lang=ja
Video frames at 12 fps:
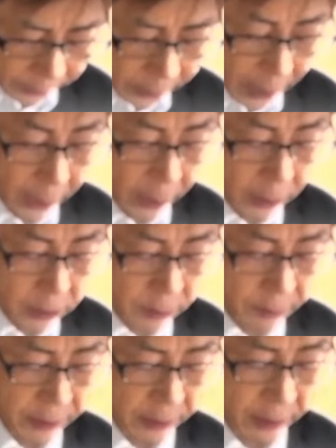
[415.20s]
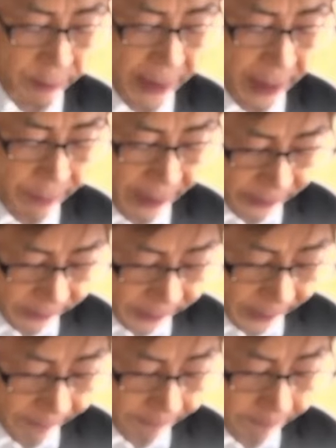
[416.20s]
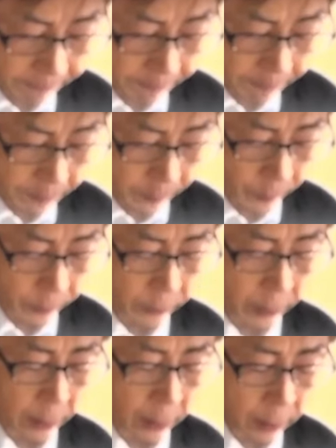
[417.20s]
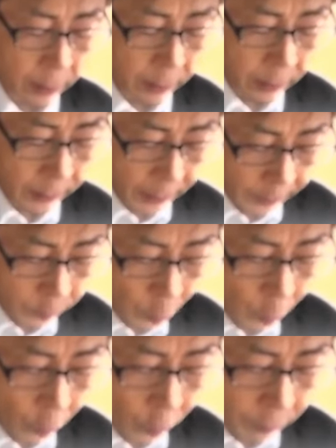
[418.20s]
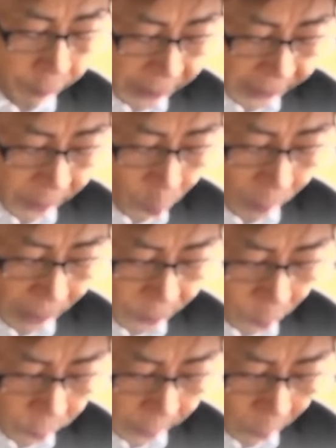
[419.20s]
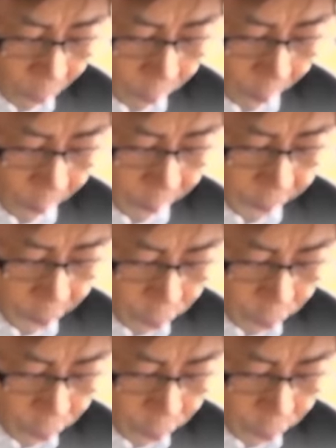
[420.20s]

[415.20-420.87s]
今度の客は羽織袴大将のこしらえで22三の